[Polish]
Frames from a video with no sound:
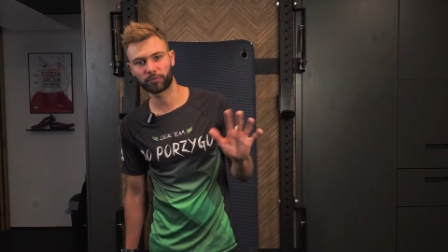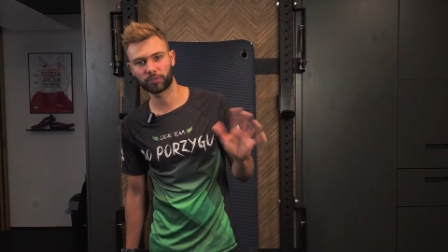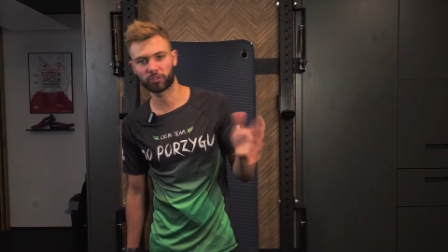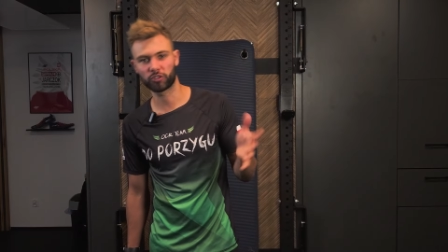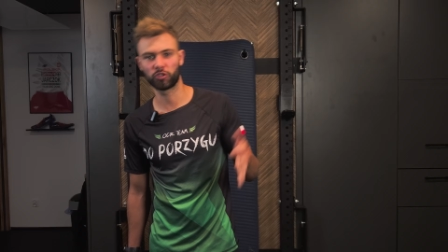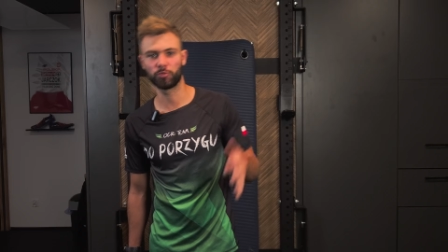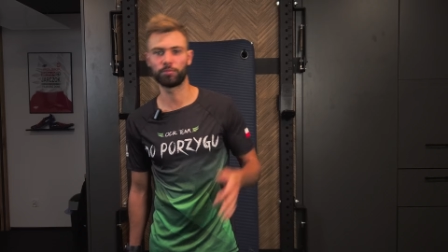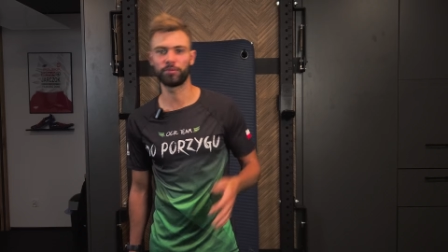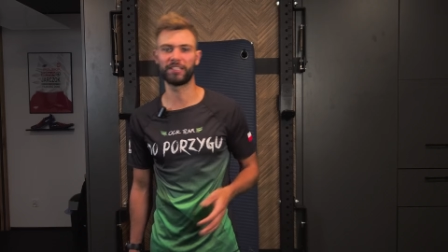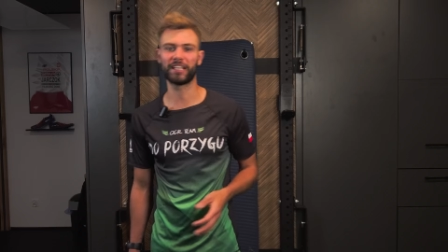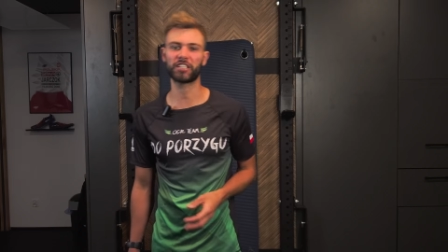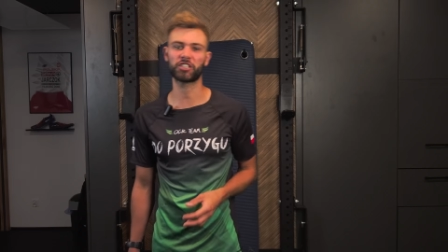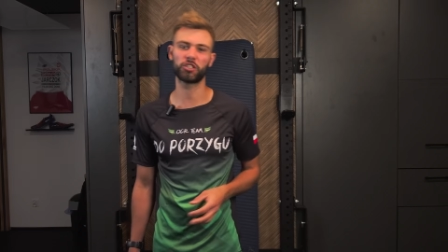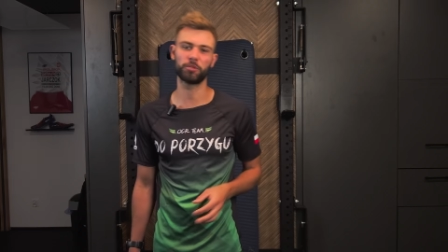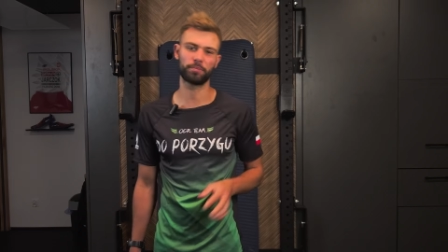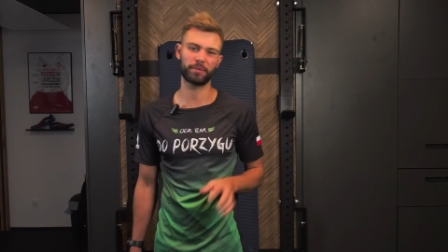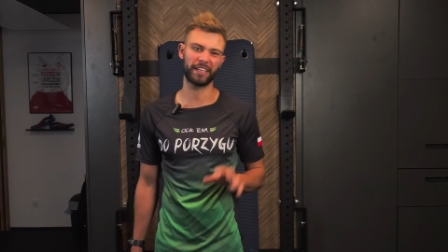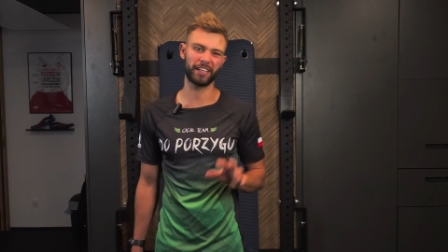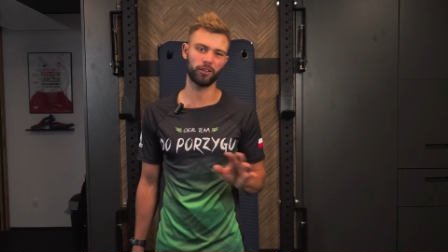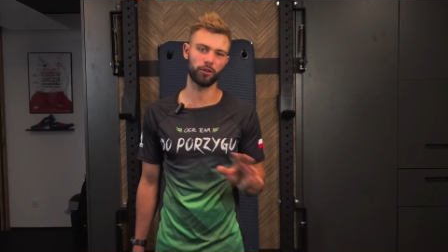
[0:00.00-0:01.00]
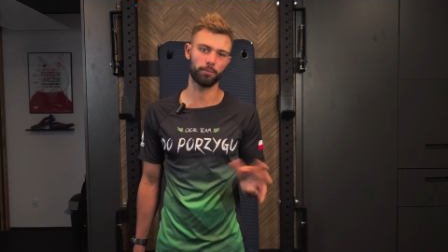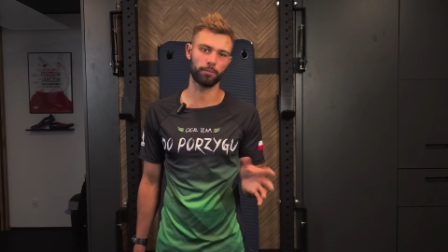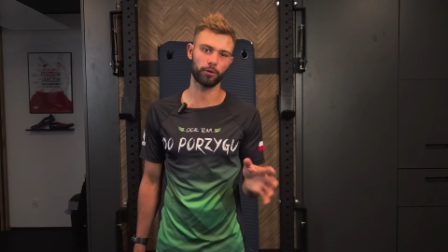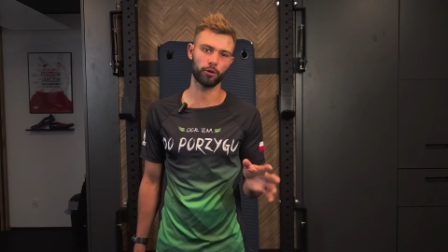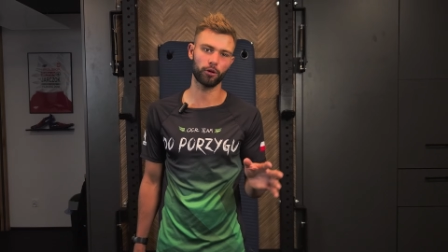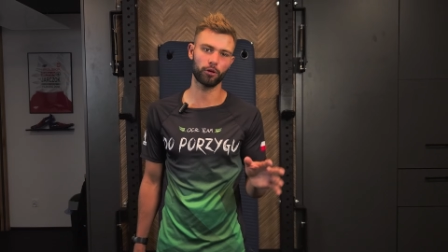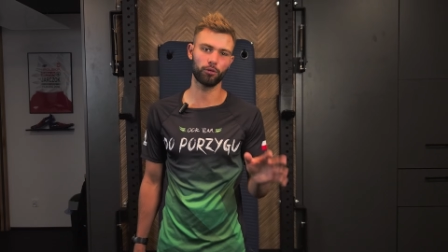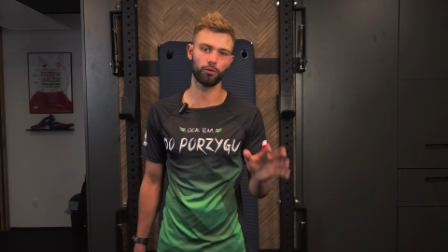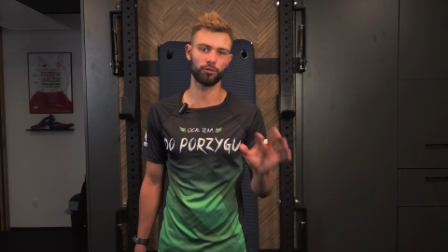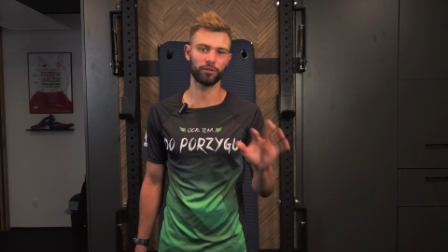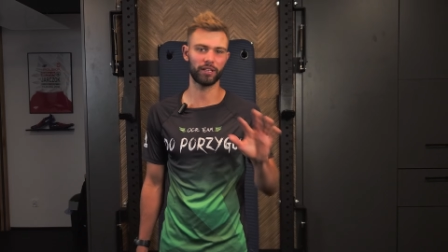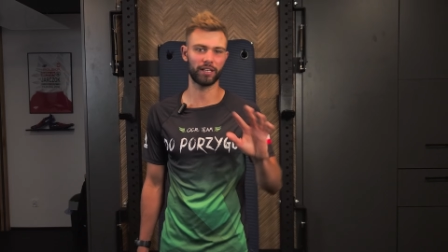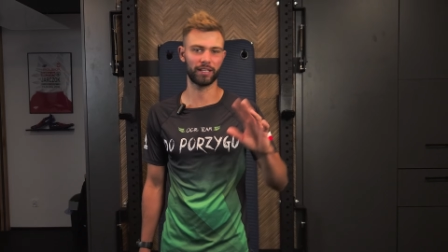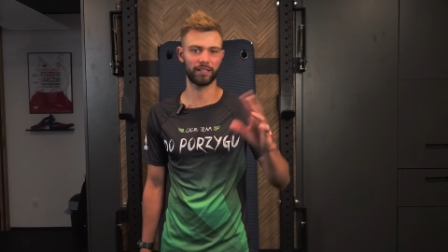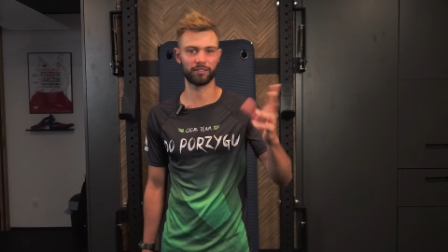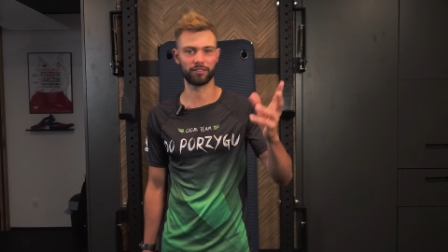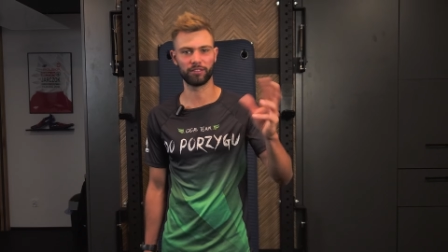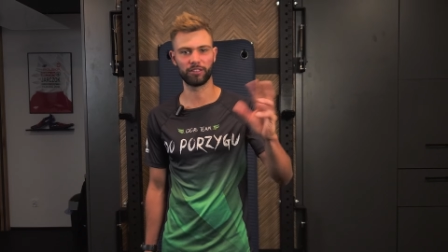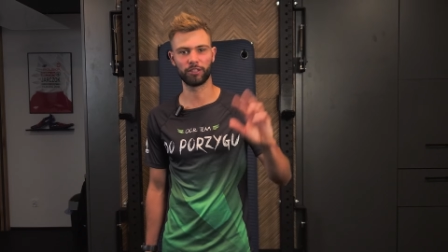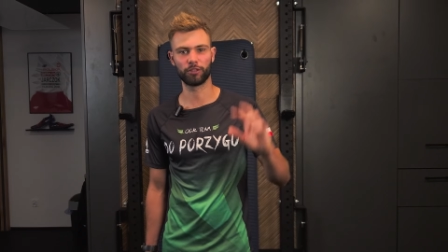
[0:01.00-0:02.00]
szyb za szybkiego progu
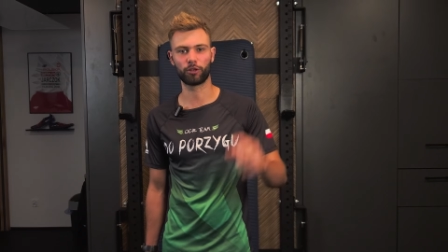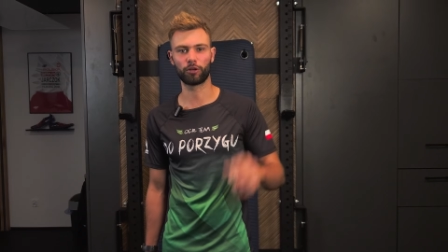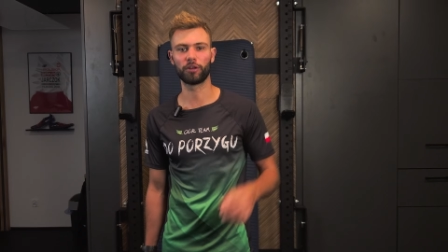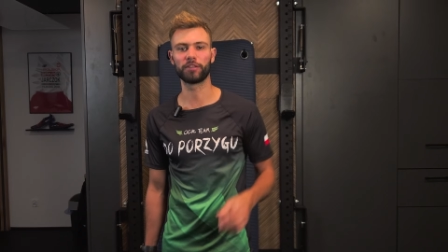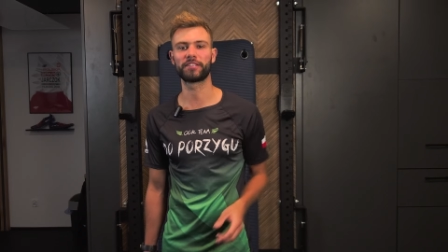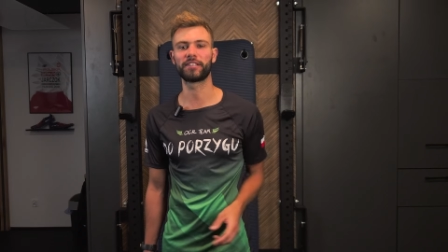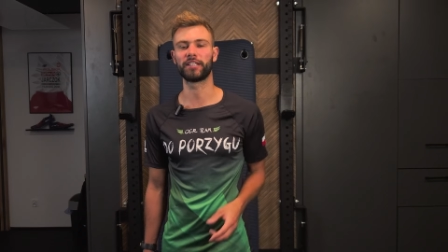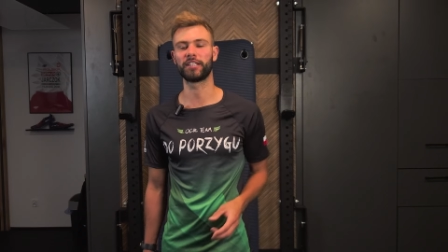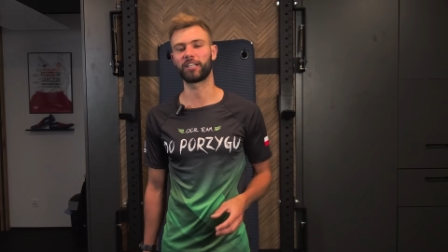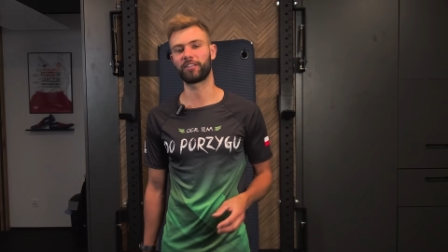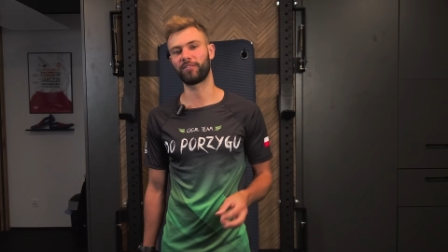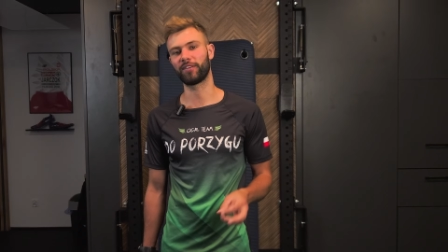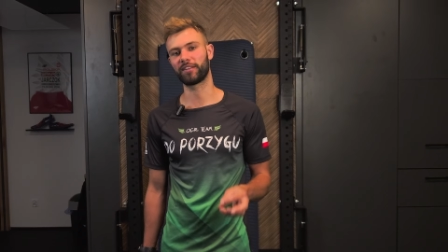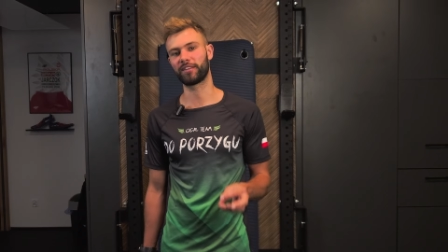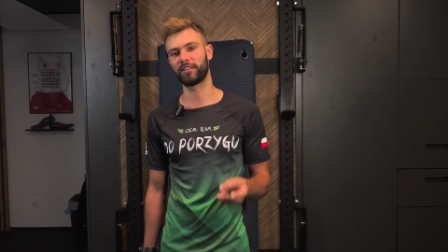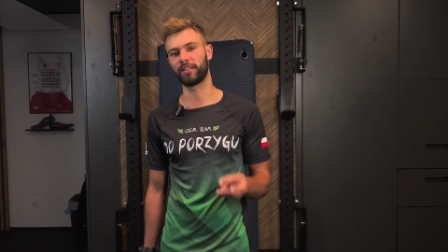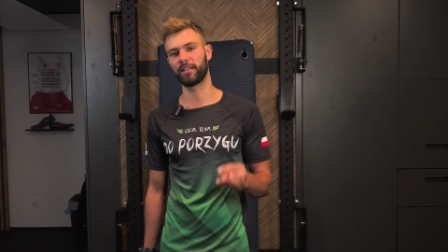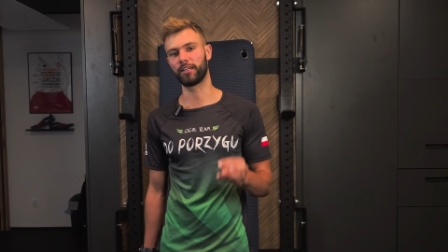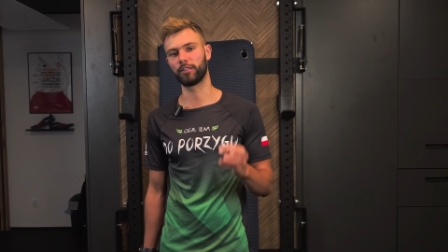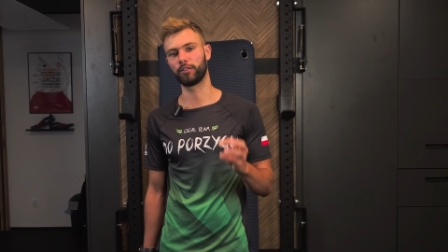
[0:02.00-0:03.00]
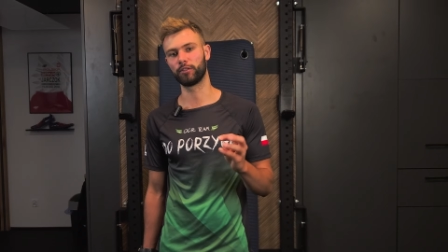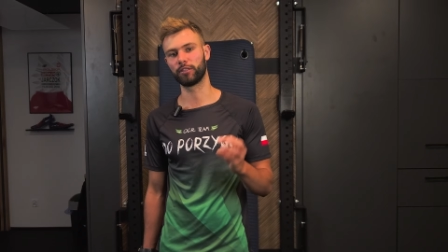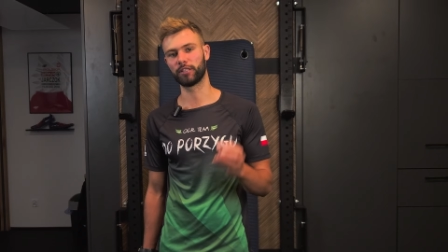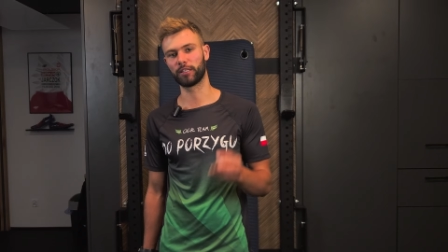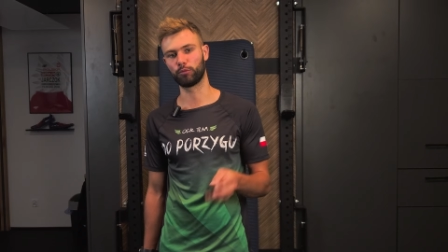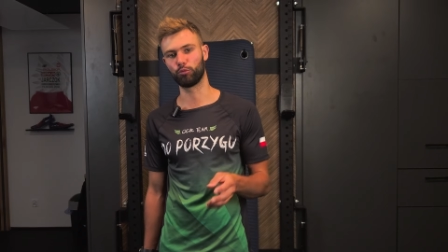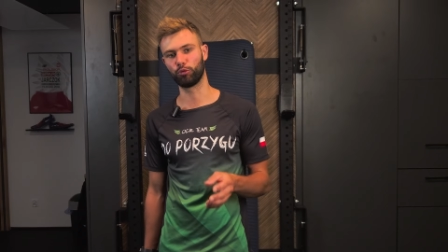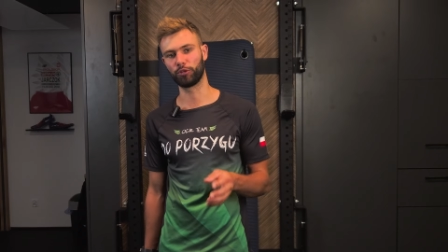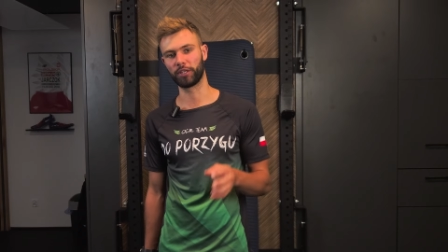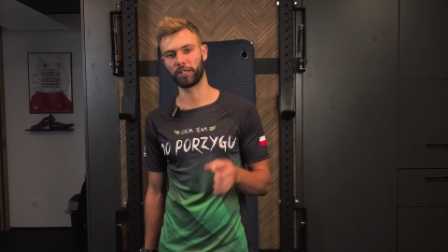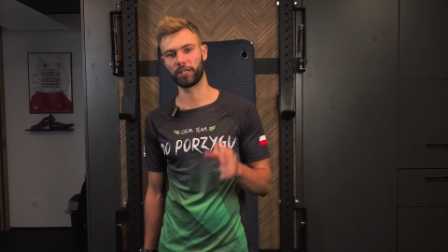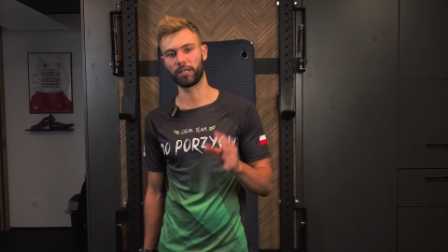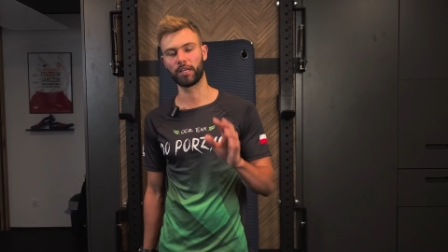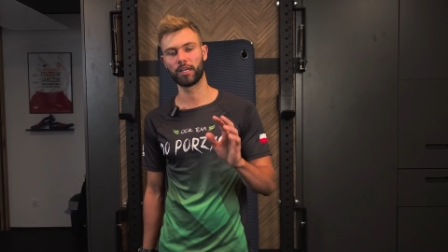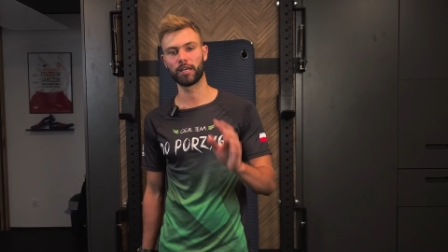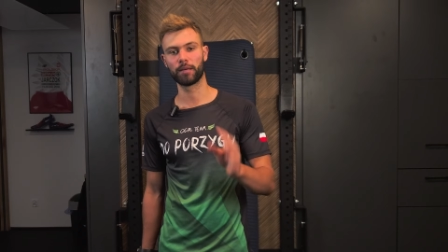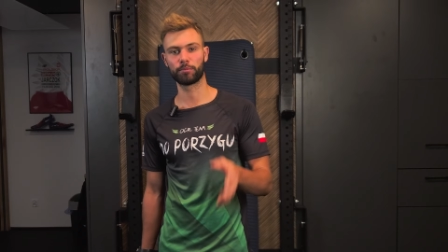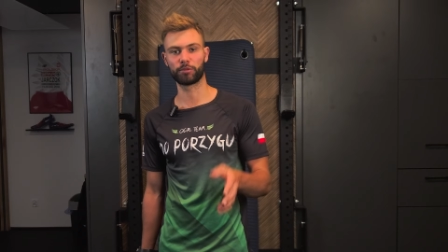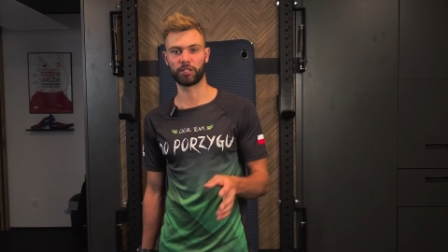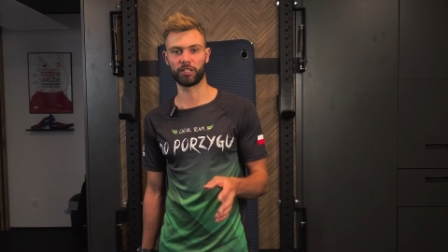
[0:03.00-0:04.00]
na nie do końca adekwatnej, za długiej
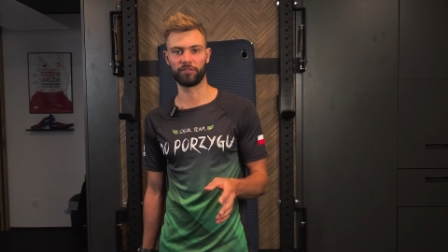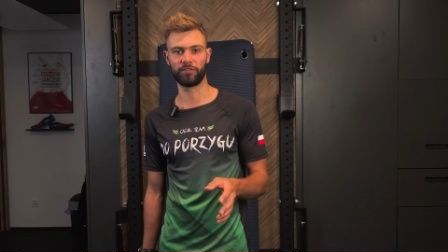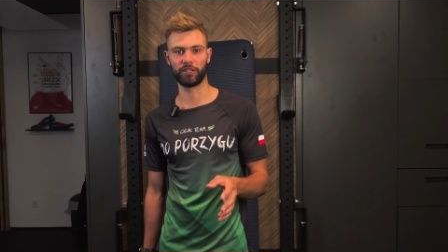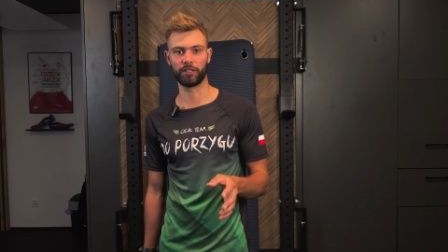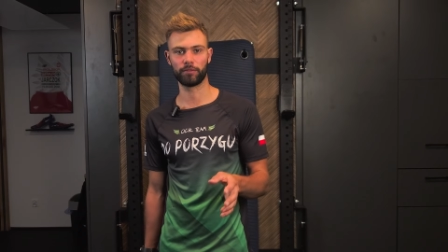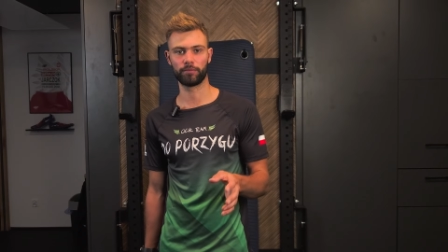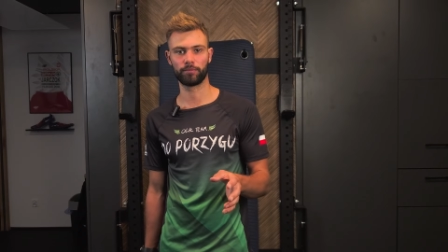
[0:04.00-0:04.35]
przerwie.